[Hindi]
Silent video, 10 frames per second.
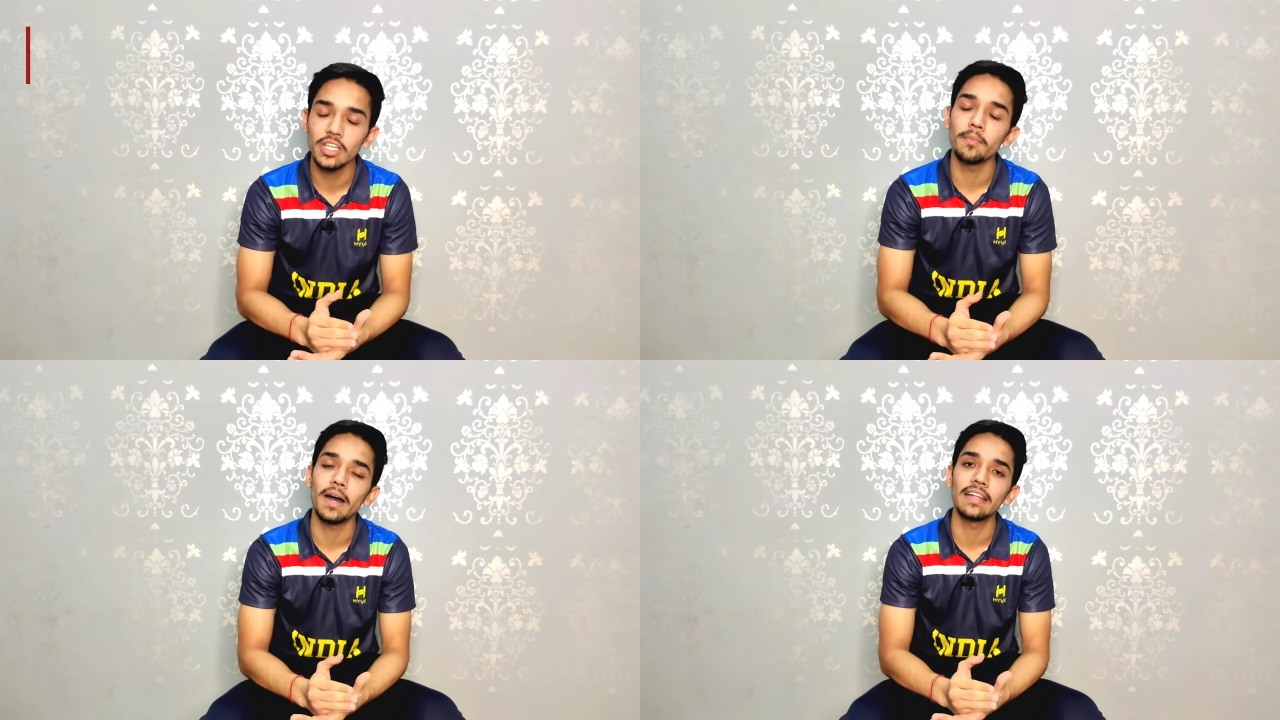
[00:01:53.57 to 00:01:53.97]

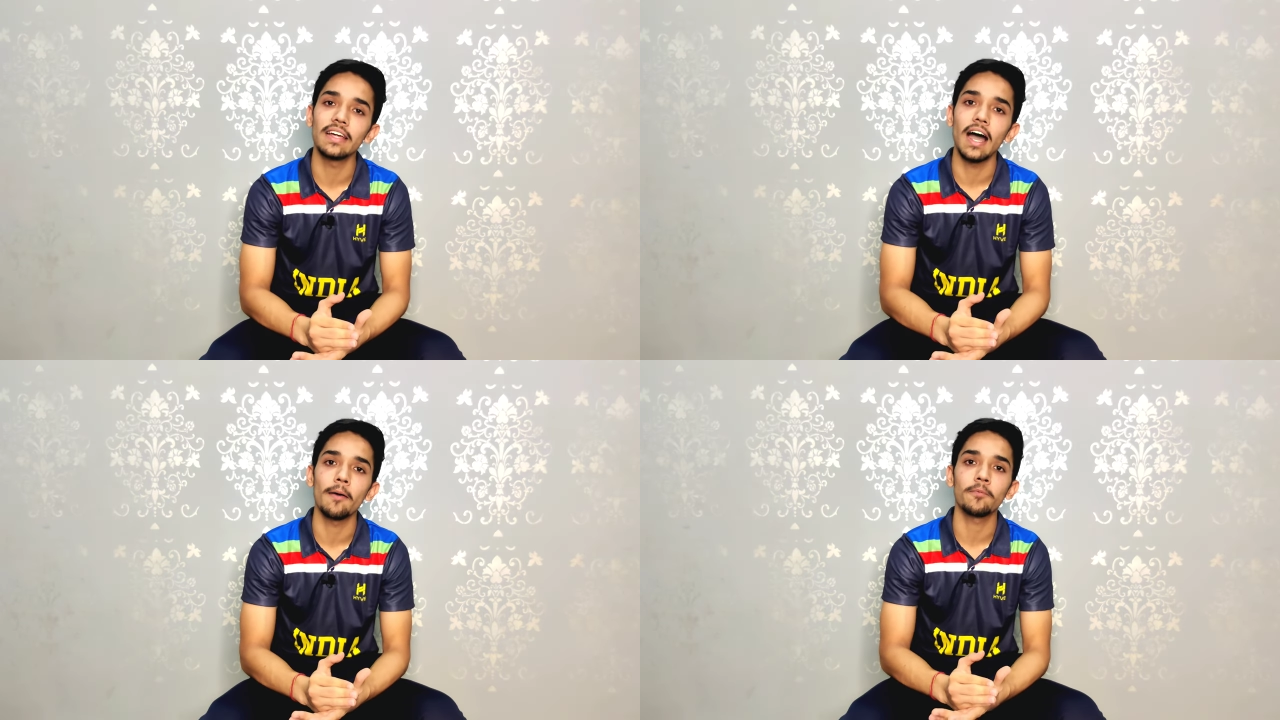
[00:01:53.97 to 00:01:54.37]
उसके
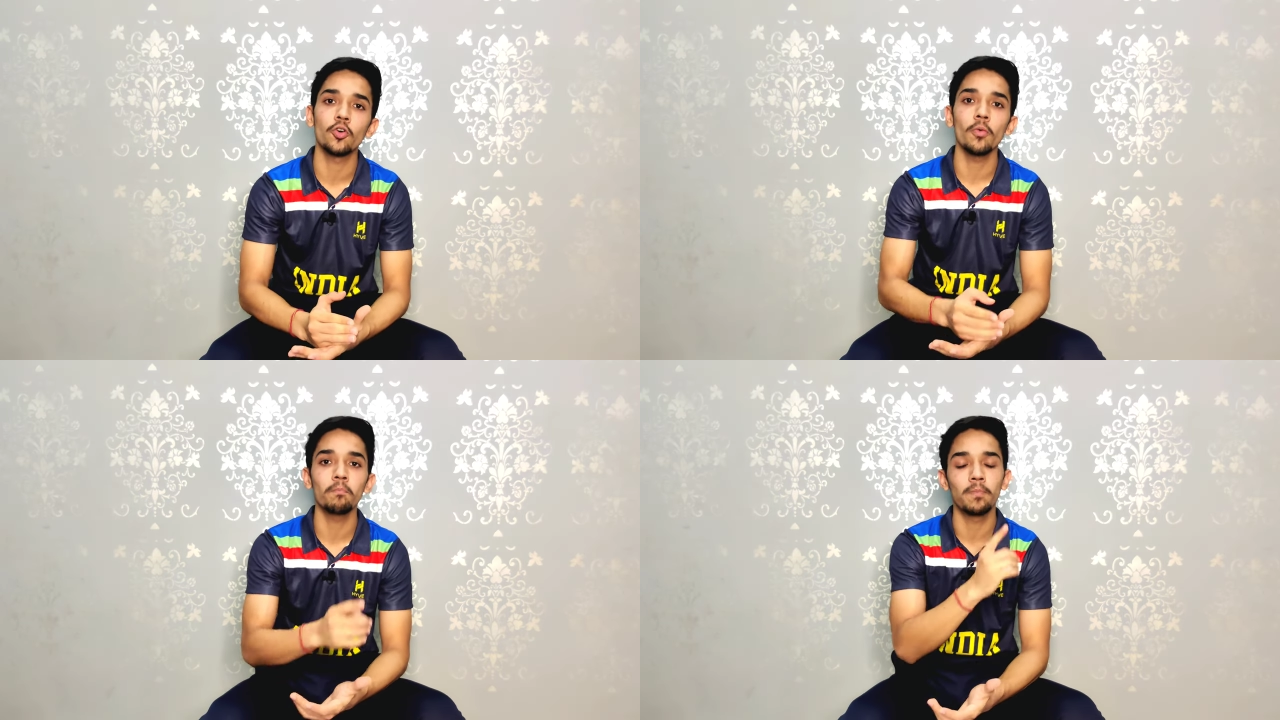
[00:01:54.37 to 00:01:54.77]
बाद
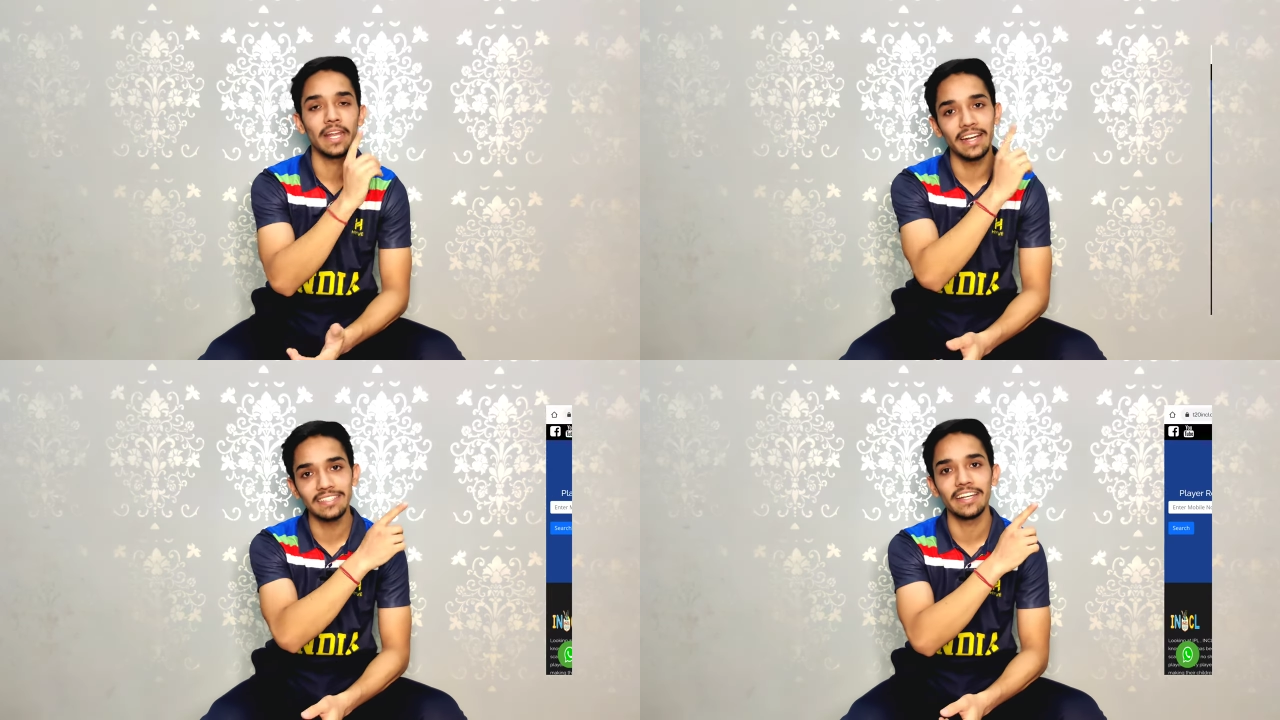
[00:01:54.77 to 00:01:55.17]
आपको
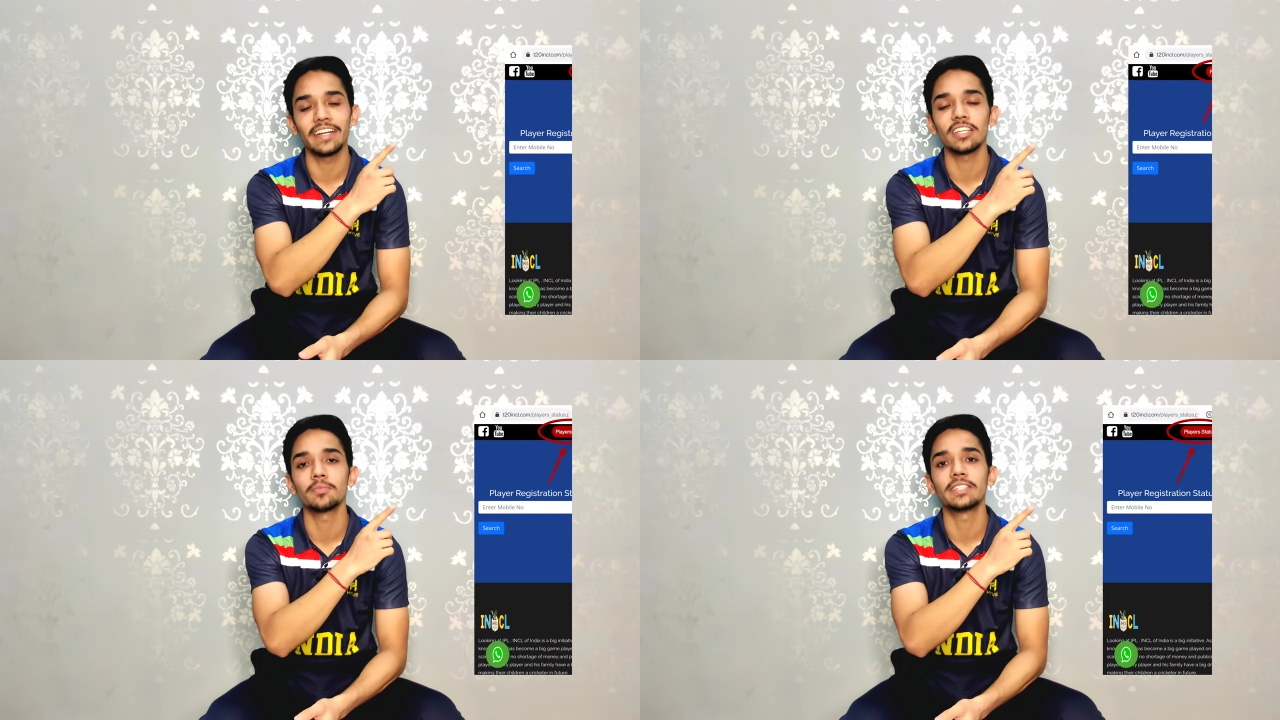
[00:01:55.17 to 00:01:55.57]
प्लेयर
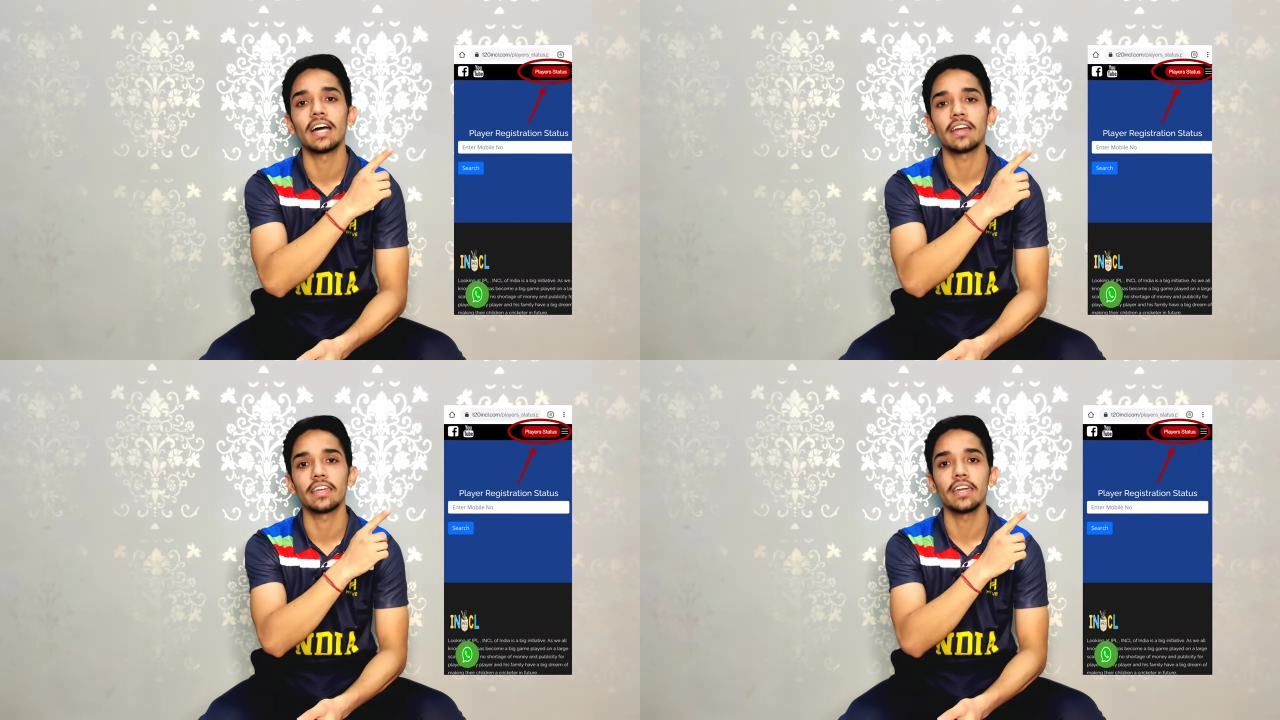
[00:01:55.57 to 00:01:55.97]
स्टेटस में
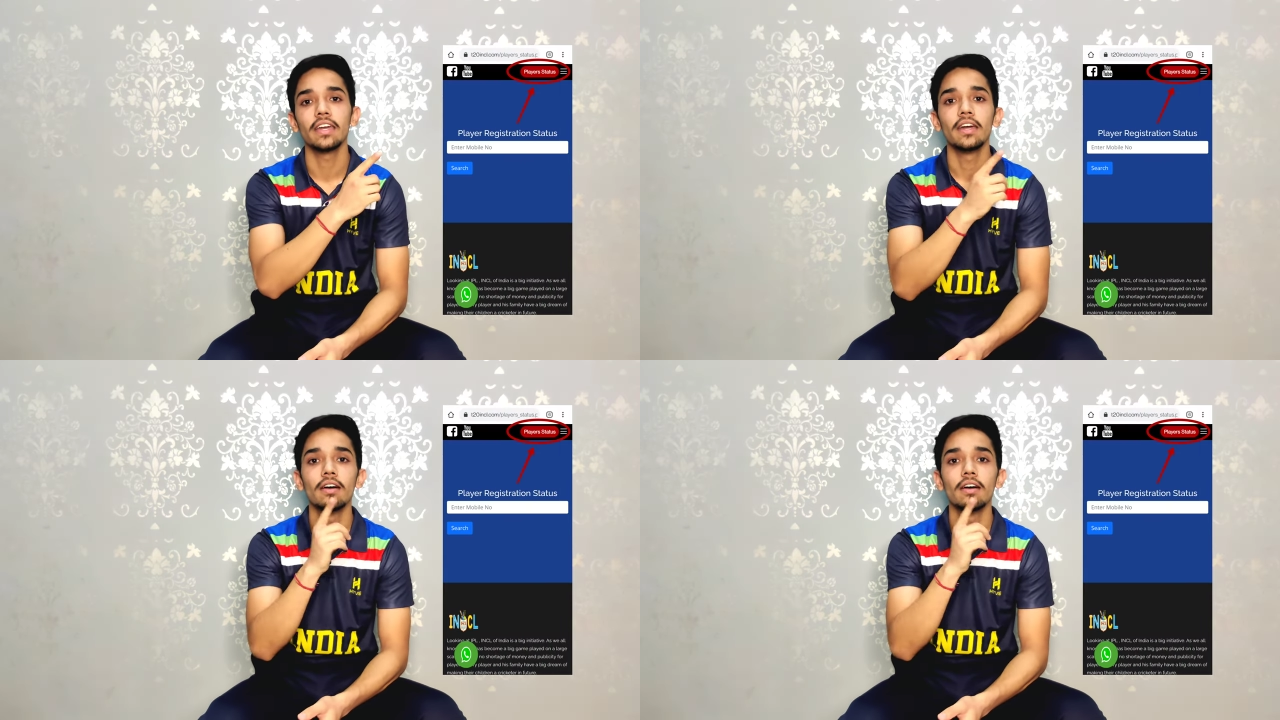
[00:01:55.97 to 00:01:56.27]
जाके